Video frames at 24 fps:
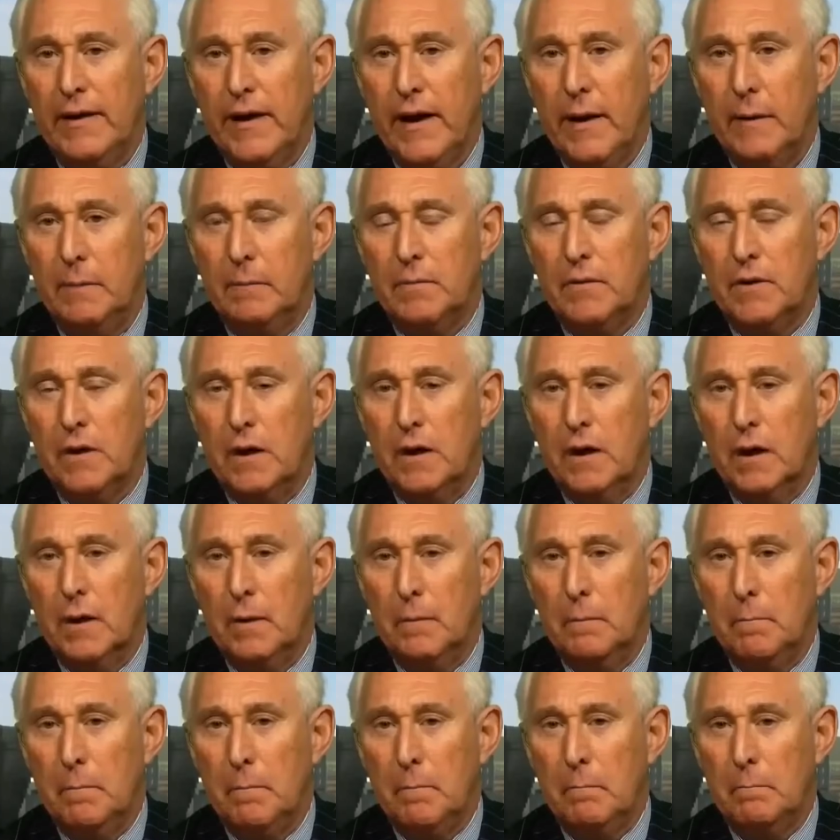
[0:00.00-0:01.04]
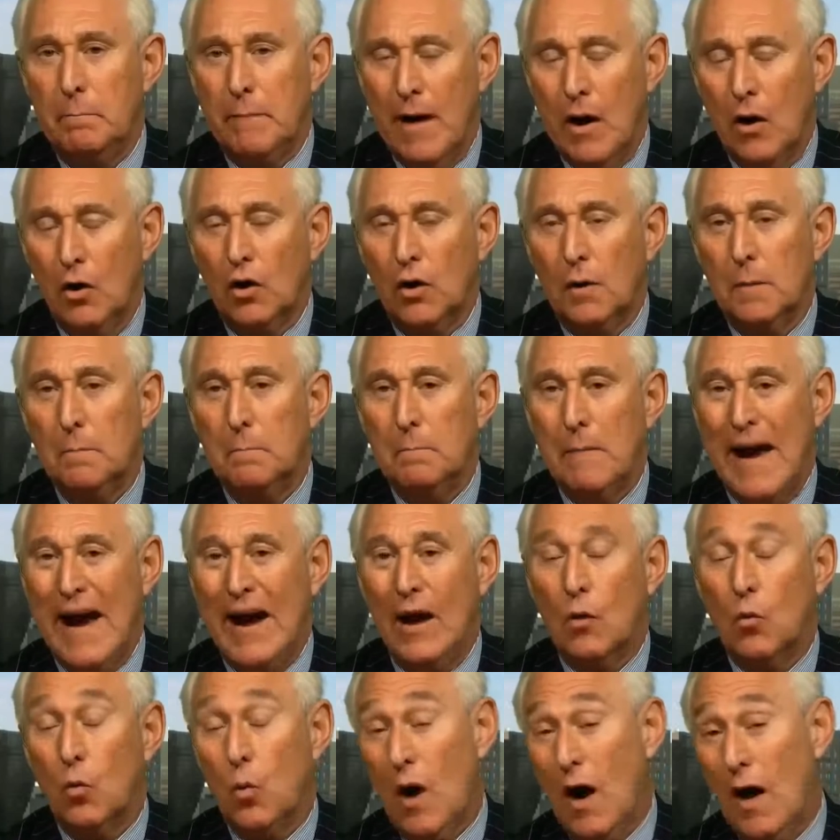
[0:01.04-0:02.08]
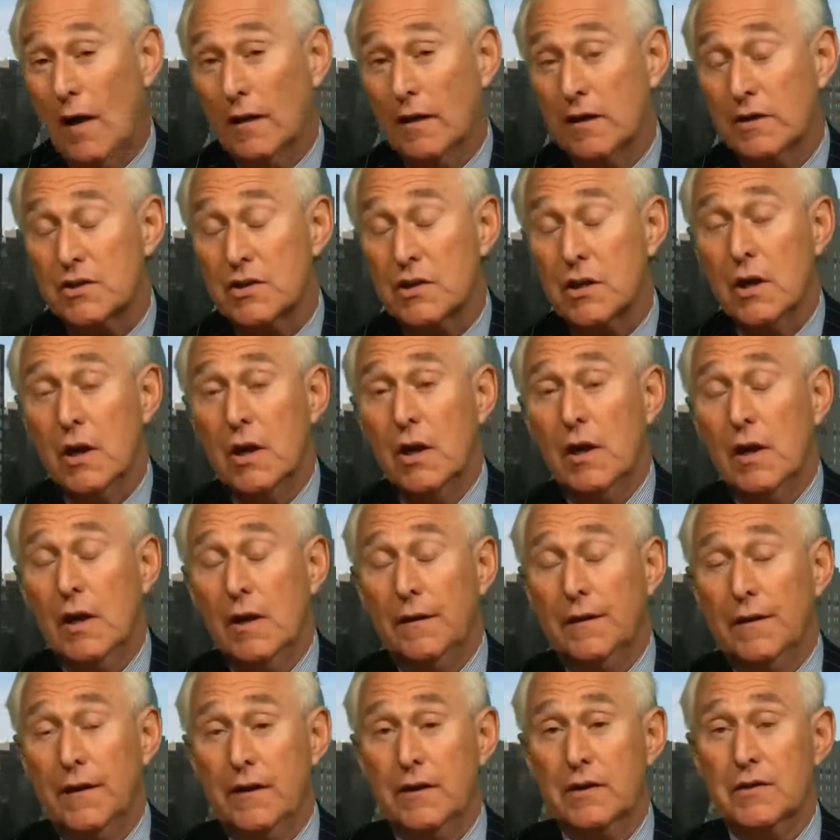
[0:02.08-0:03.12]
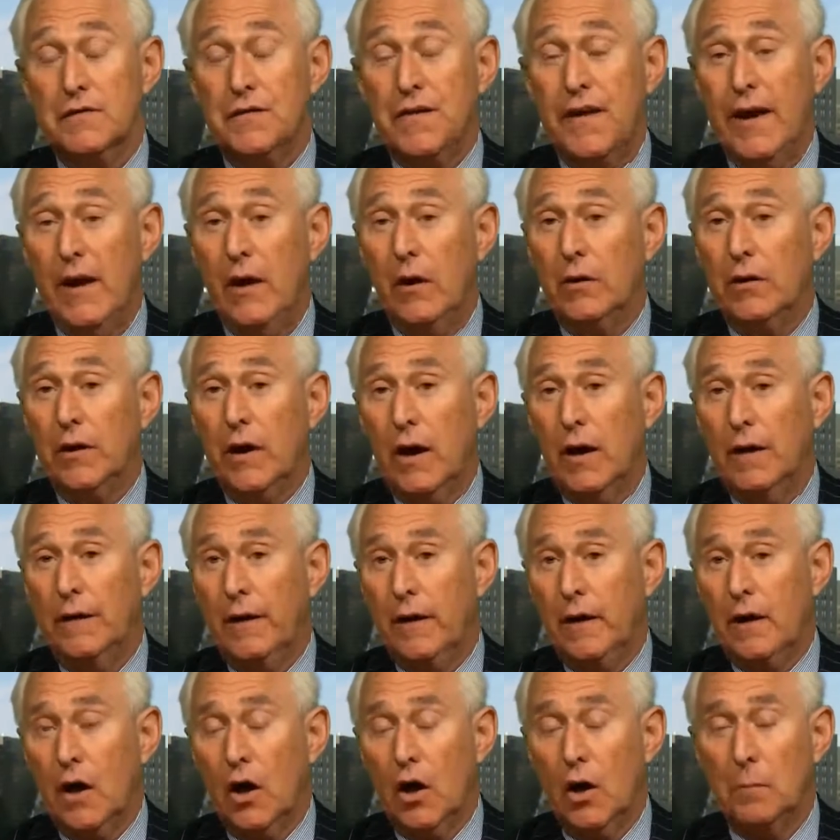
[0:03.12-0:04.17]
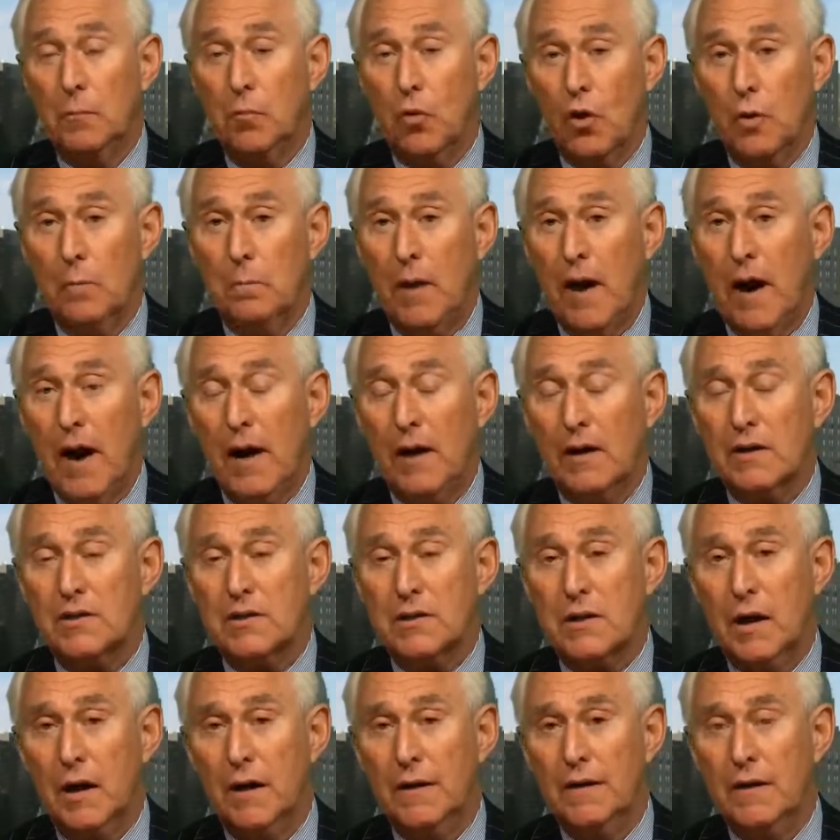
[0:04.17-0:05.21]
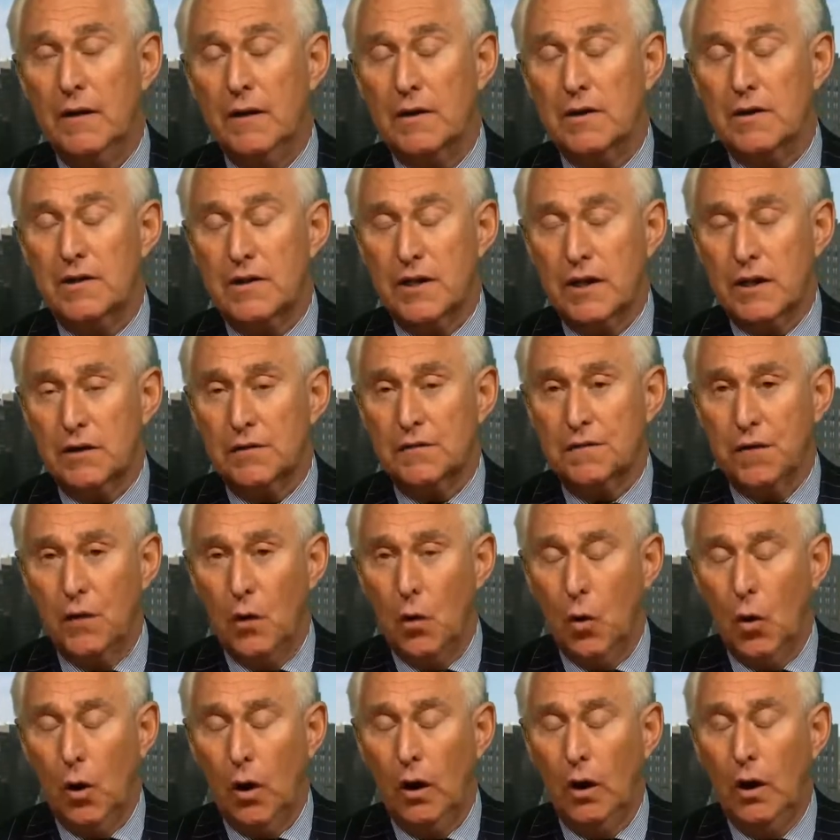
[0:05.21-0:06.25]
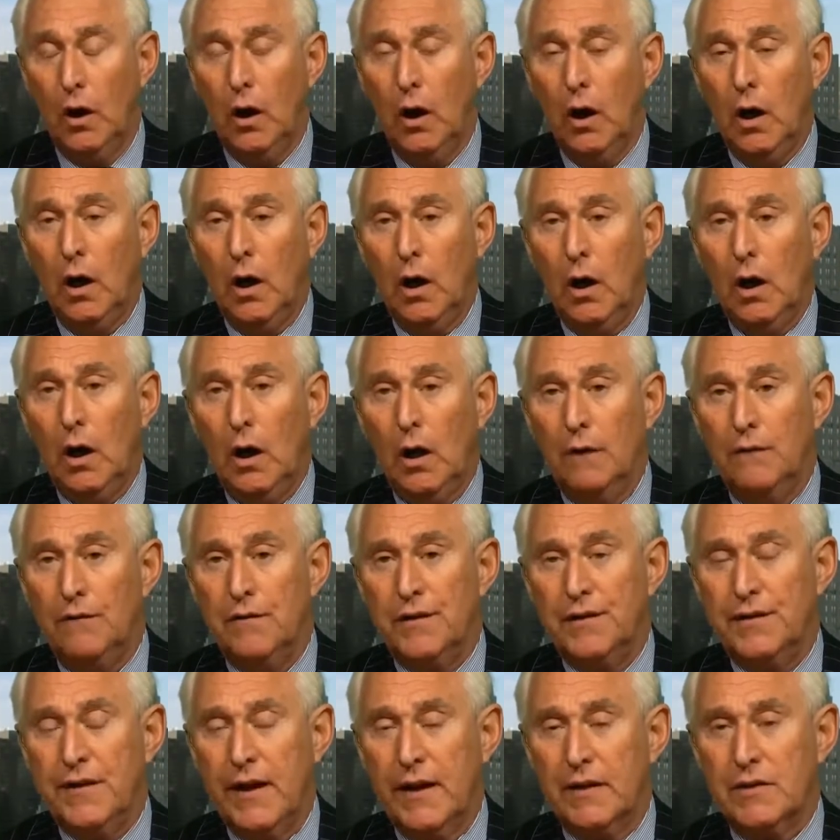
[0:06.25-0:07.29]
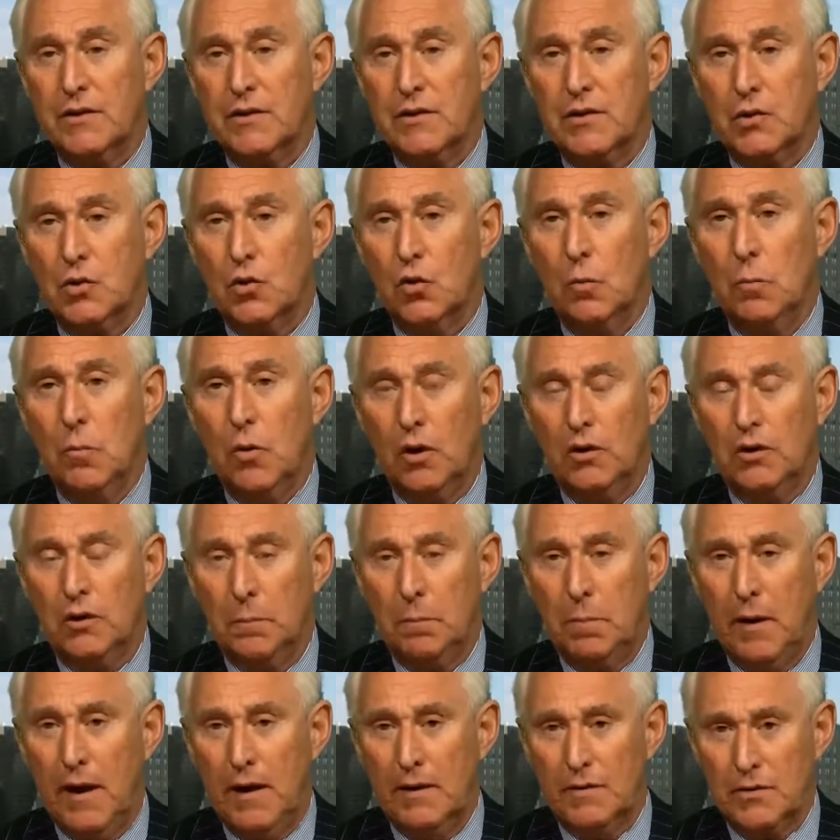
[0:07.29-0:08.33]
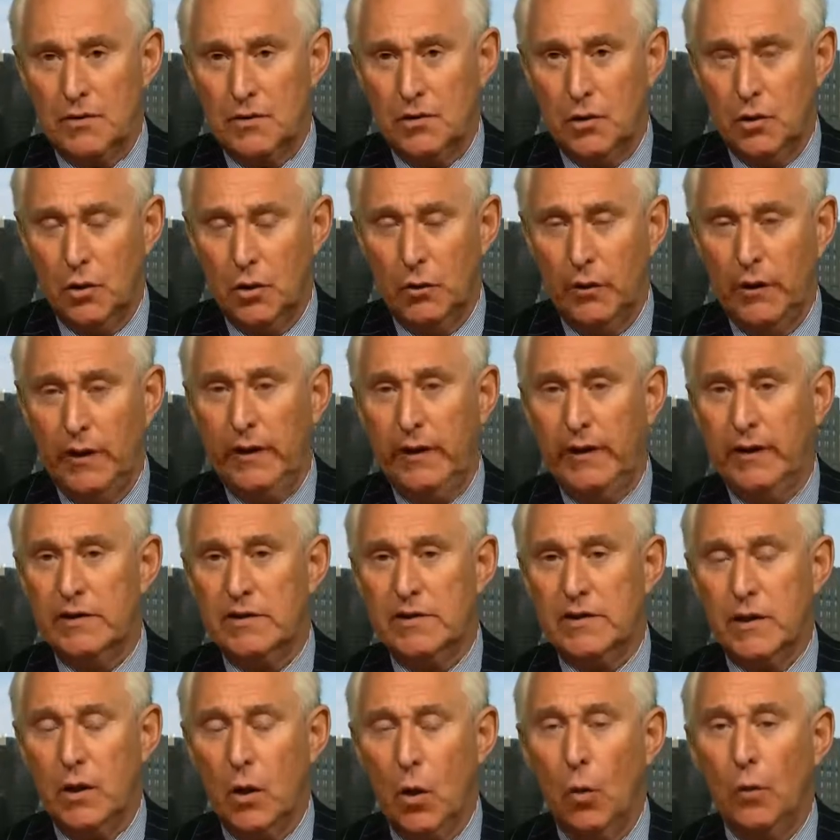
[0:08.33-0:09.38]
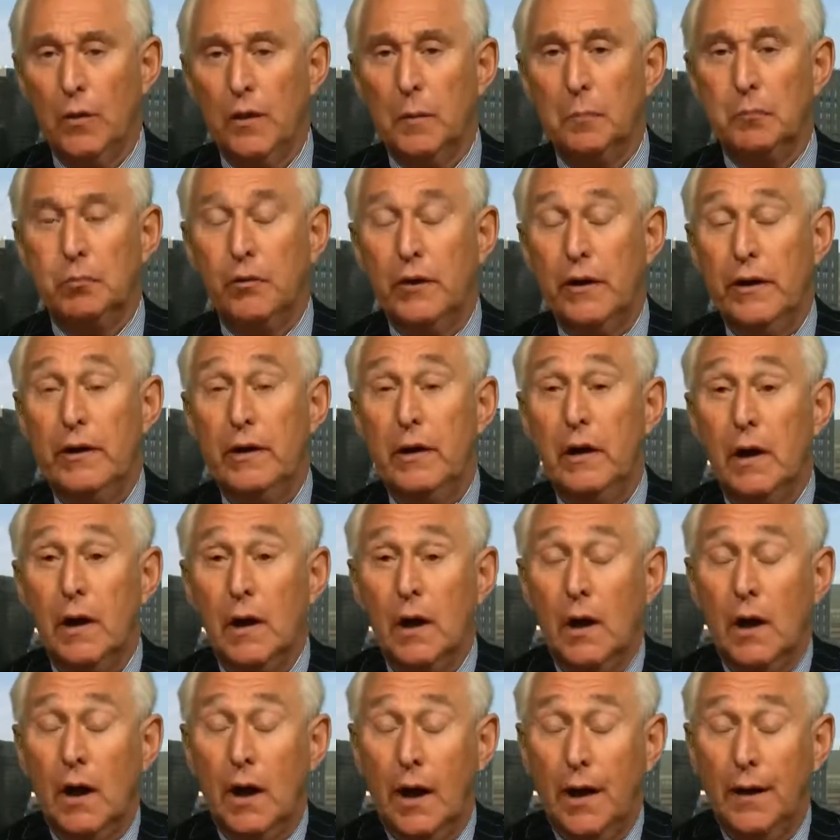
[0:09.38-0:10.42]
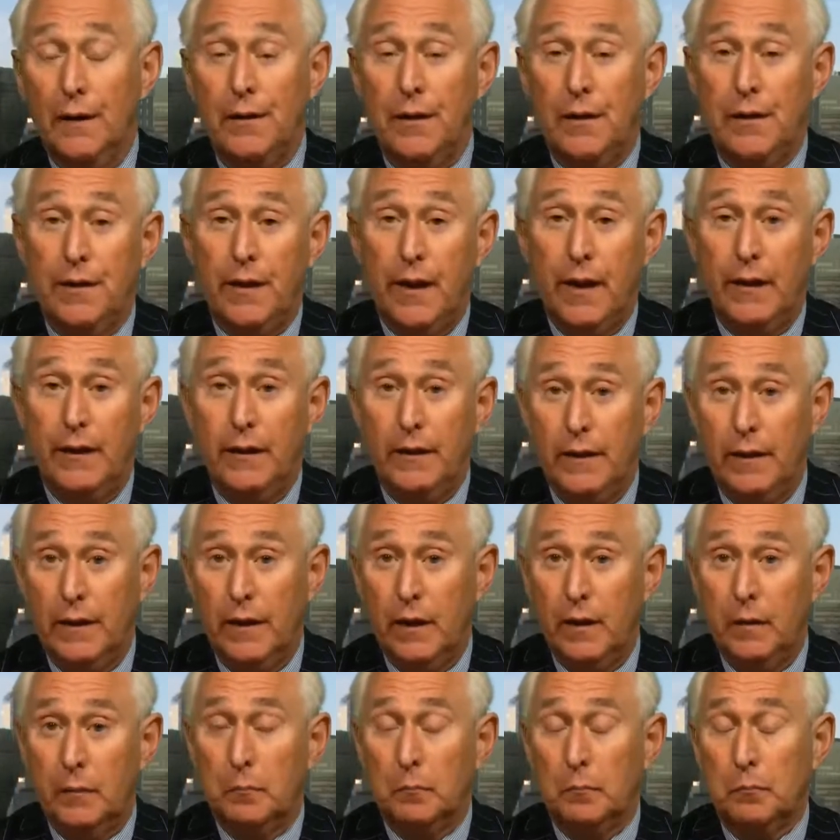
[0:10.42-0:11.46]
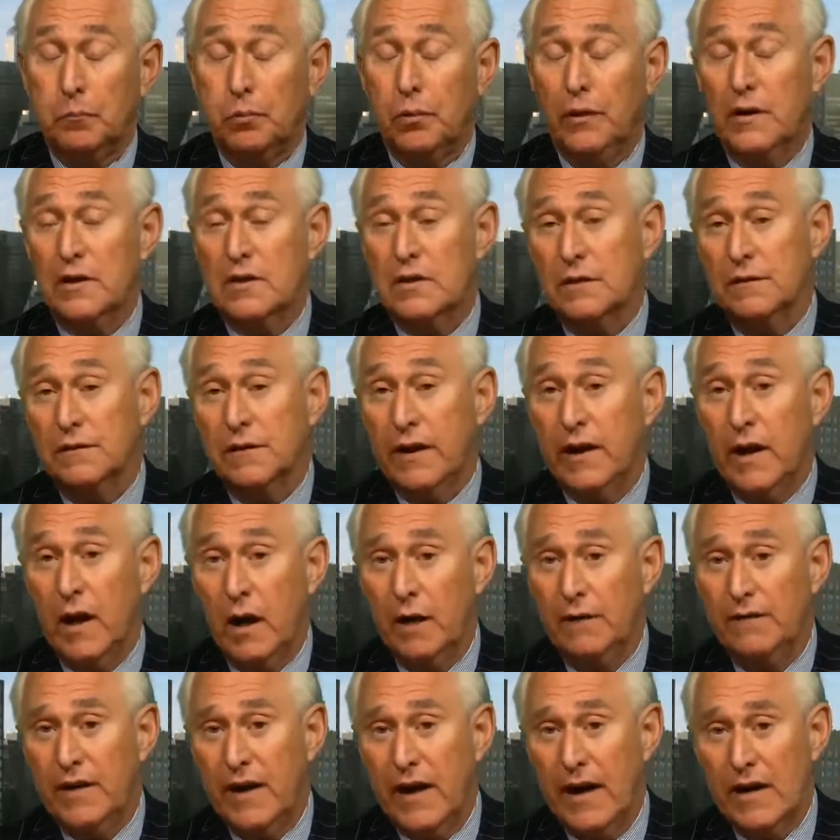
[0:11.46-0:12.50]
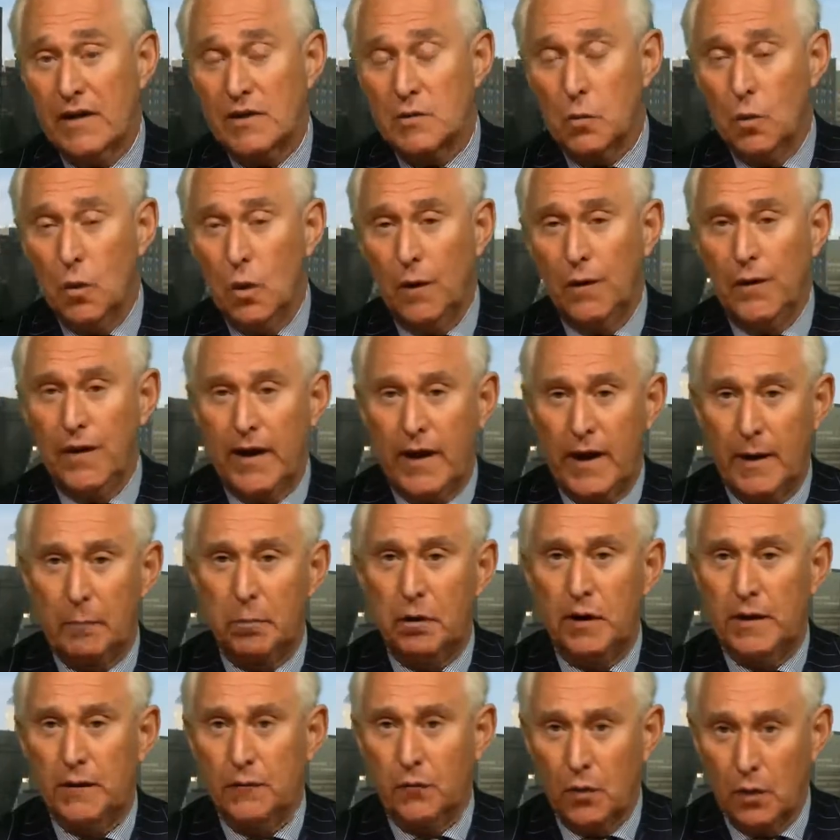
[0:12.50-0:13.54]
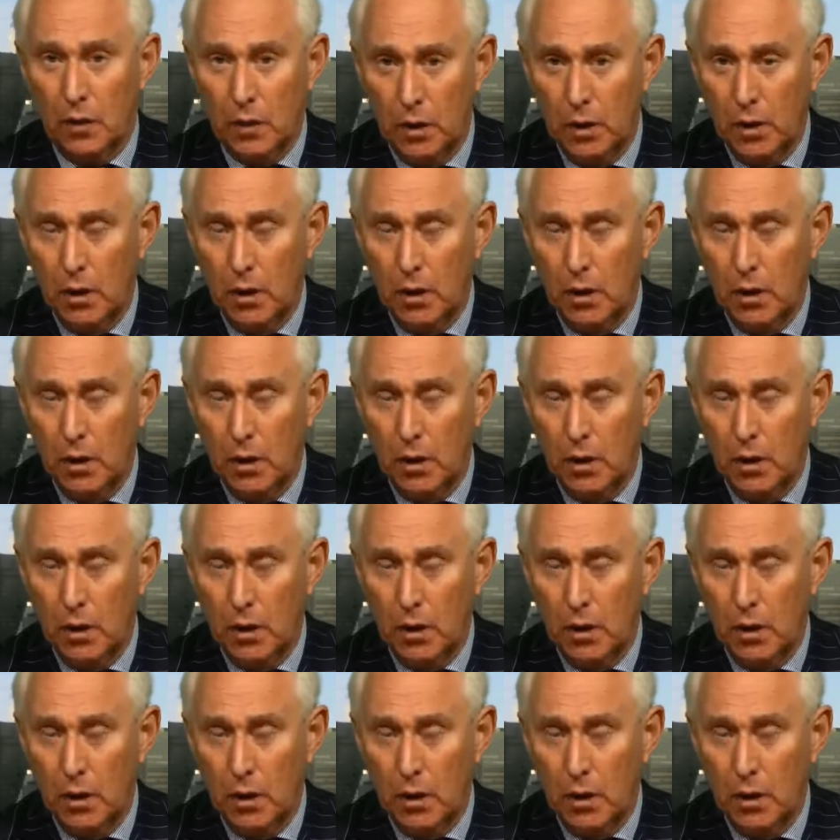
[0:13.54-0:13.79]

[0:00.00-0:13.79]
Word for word: è il famigerato Roger Stone, uno sperimentato provocatore e tirapiedi che lavora adesso per Trump. Roger Stone si dà da fare per